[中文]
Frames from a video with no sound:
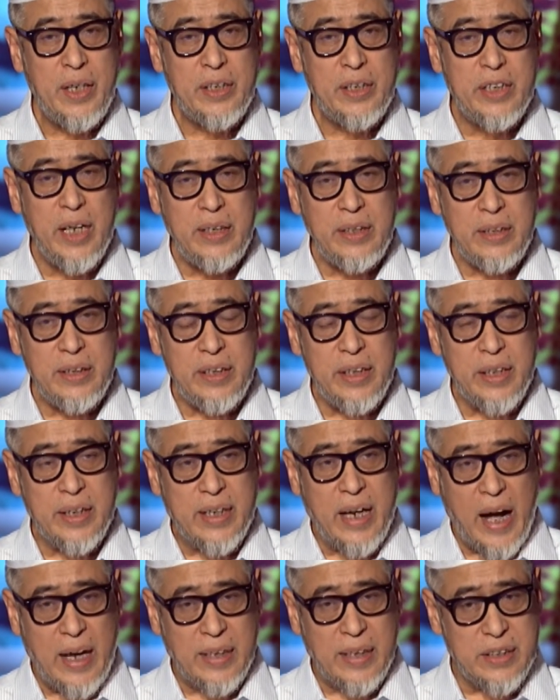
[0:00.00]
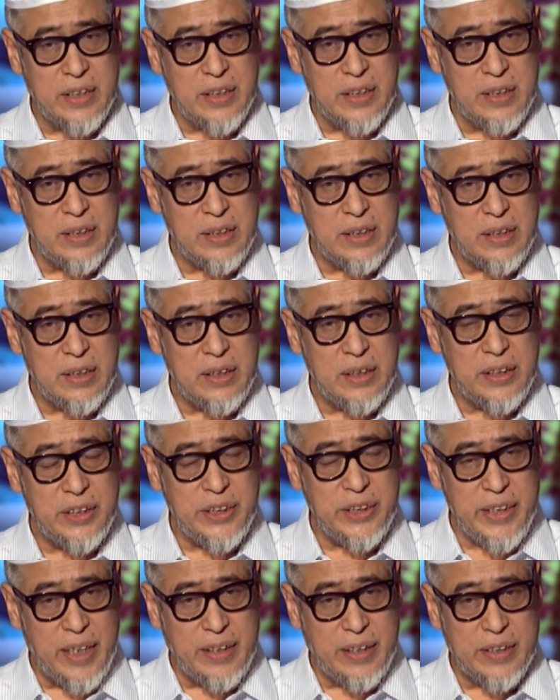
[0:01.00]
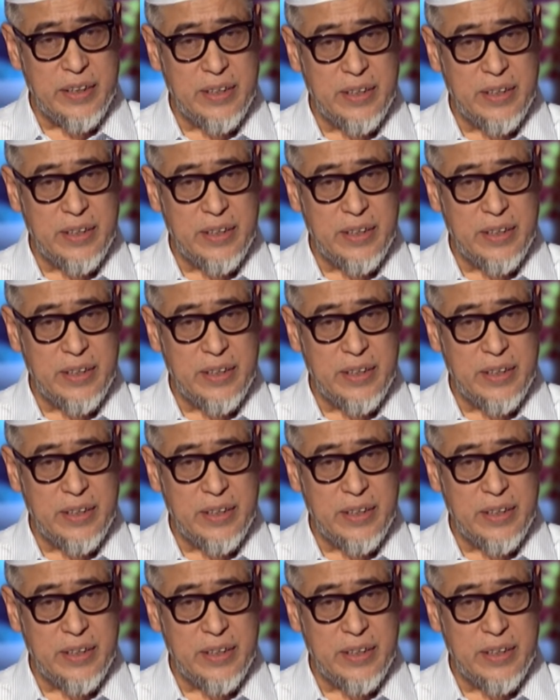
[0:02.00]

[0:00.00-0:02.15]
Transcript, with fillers: 人的感知限